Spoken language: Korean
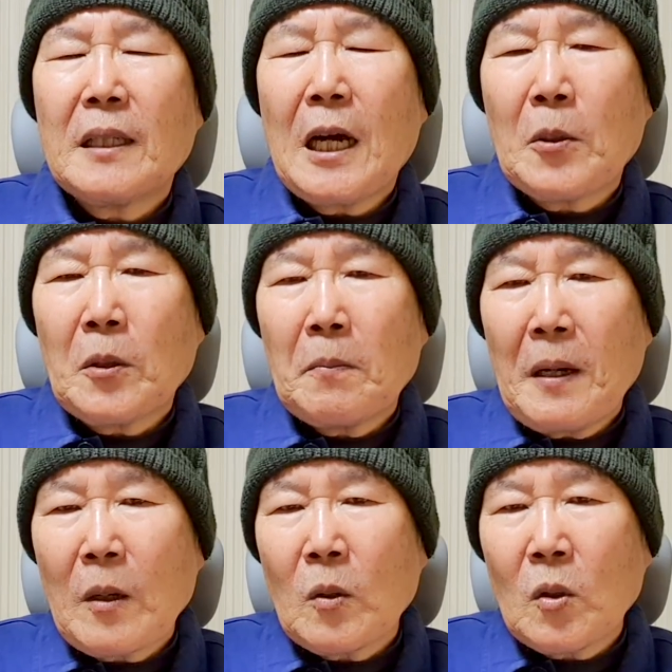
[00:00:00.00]
땅도
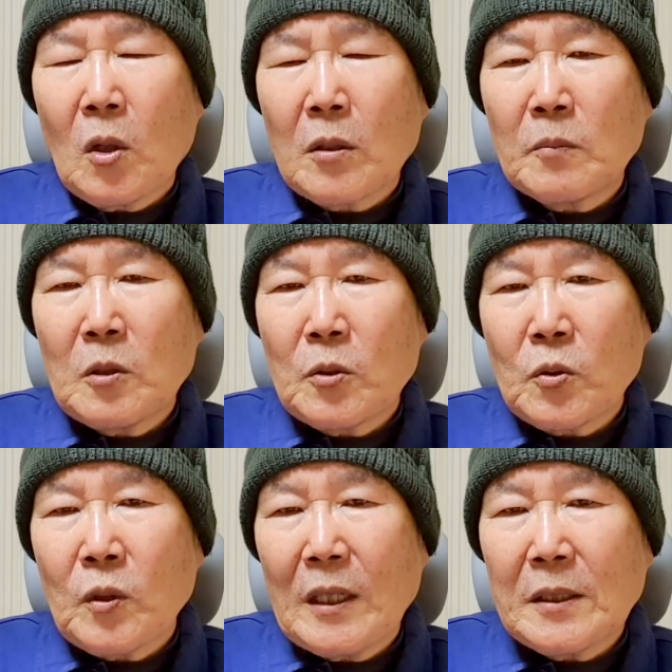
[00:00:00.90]
파고 거름도
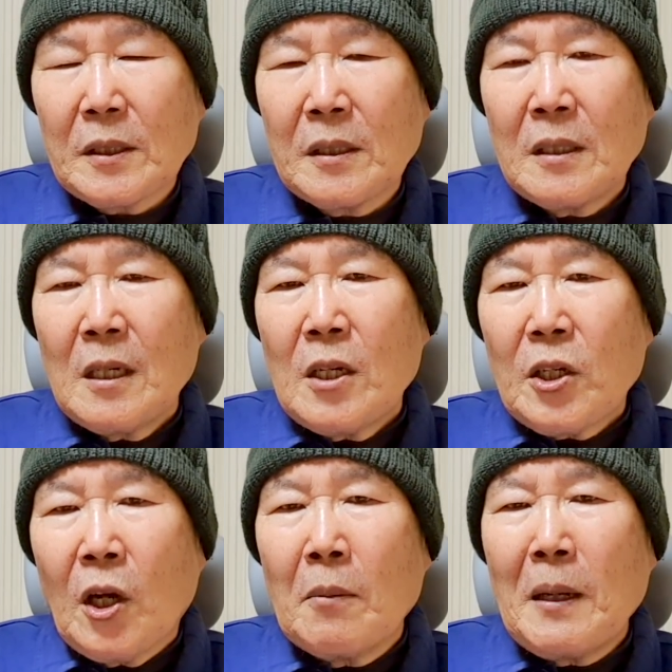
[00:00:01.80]
주고 해서
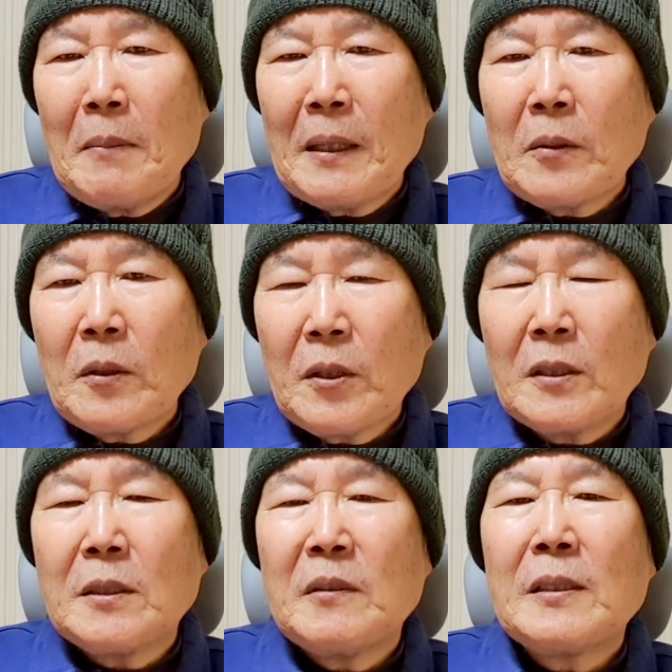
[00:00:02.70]
열매 맺도록
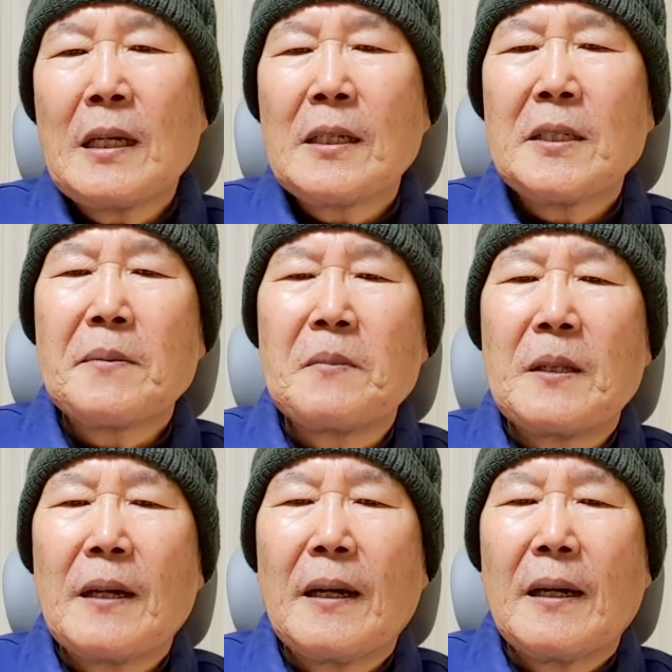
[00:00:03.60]
열심히
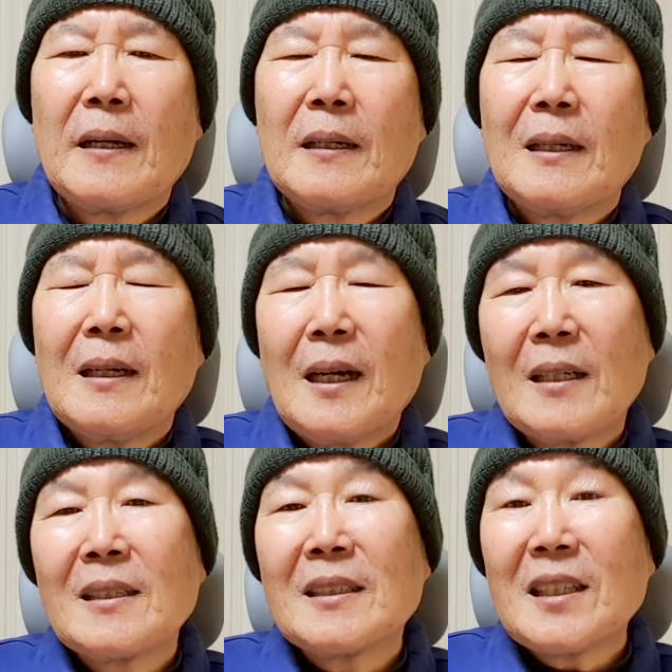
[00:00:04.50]
살겠습니다.
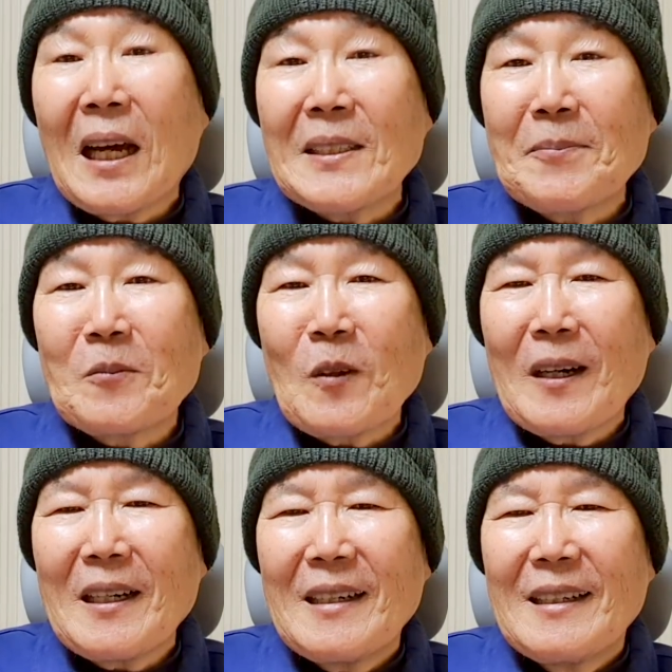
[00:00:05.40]
하는 그런
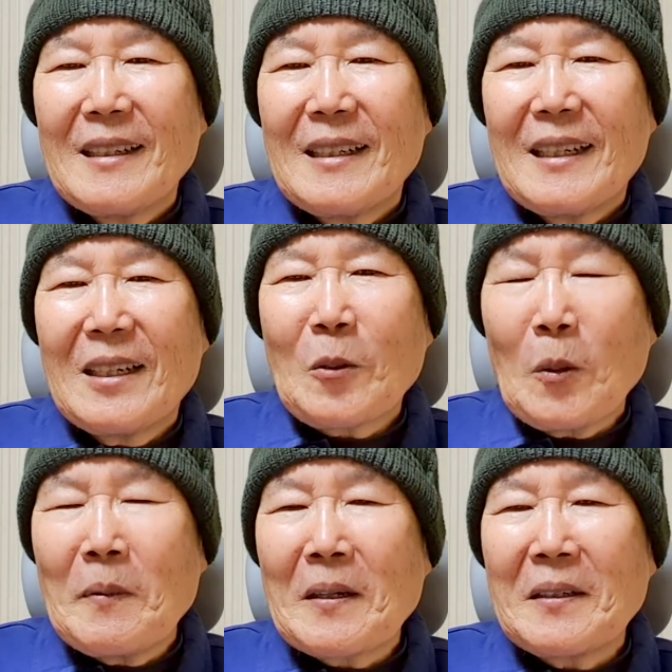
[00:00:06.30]
다짐과 아,
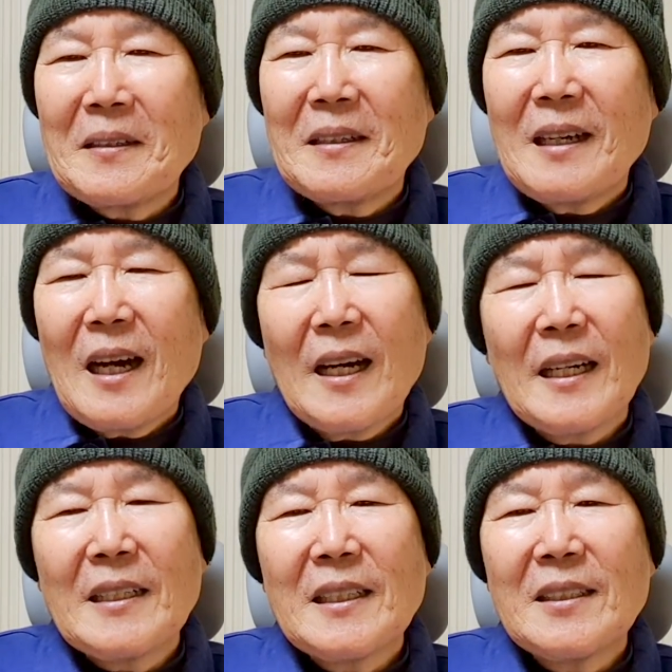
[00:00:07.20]
고백을
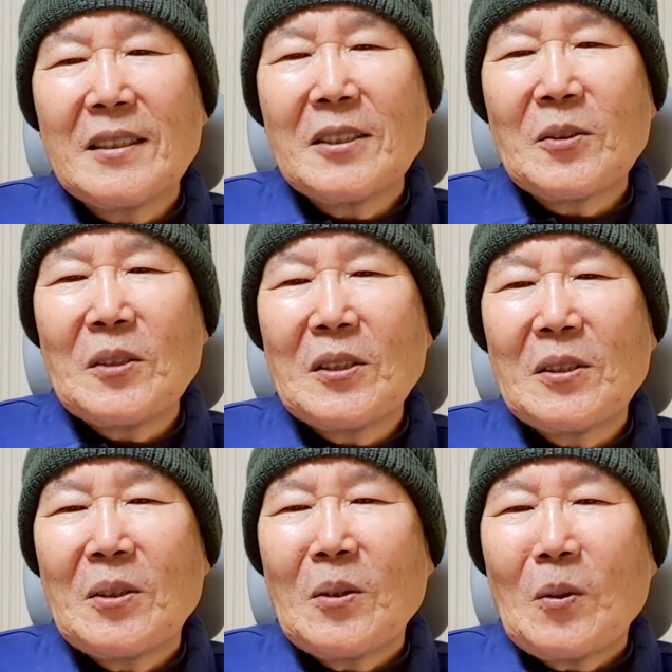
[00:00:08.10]
하나님께 드릴 수
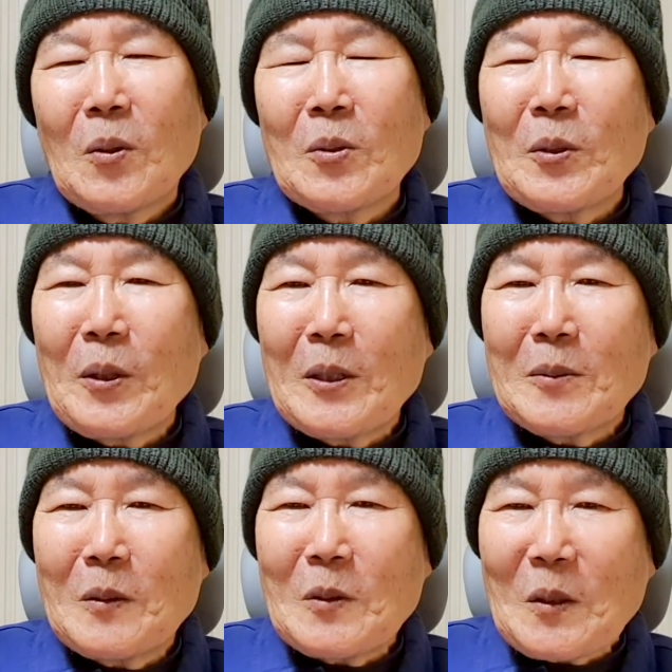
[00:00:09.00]
있는 오늘이
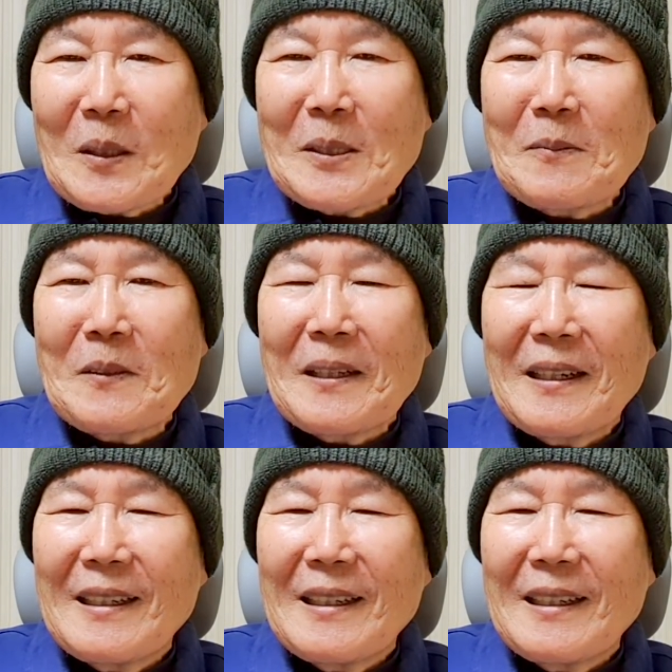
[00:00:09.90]
되었으면 좋겠습니다.